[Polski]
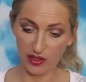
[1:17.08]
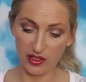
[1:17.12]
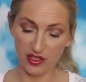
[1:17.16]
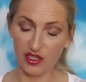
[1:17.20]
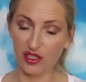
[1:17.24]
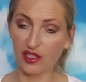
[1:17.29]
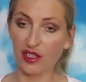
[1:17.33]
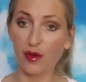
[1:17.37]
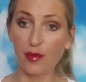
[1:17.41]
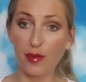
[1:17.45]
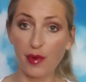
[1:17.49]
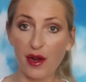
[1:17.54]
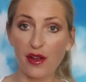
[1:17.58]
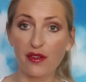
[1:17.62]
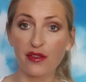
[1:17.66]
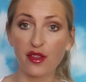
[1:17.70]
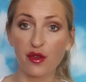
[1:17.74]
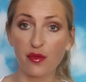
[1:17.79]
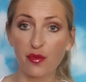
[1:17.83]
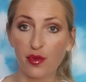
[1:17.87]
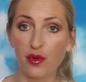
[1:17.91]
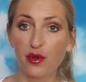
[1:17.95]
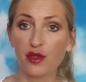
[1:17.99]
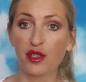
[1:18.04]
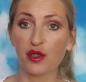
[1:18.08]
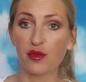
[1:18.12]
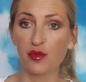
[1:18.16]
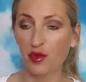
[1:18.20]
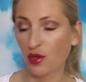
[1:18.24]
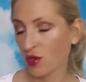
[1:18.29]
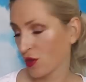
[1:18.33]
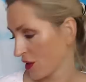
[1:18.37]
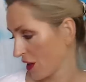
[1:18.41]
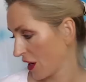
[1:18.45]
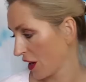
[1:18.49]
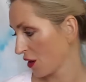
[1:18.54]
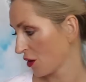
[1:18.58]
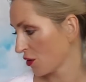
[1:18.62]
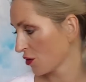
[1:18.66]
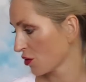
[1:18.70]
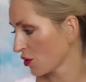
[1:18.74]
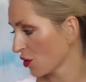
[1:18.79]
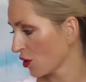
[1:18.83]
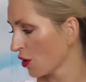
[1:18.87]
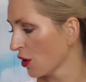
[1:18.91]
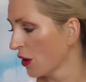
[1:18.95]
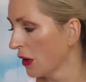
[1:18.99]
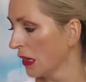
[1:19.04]
one się naprawdę później przydają
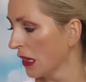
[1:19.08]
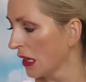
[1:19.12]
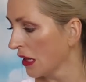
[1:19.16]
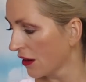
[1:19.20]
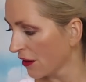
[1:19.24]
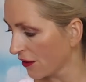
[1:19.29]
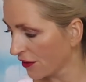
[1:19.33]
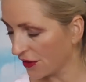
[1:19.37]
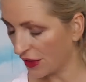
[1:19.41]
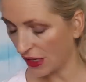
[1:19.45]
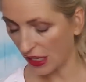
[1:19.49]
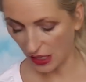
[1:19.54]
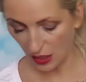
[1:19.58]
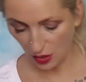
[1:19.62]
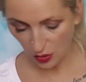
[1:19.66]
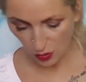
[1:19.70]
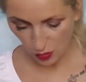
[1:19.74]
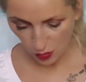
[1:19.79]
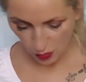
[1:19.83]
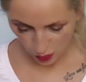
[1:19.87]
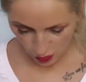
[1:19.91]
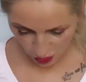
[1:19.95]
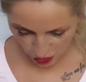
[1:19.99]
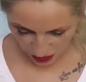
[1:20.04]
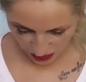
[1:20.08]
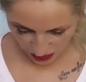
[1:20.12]
do wielu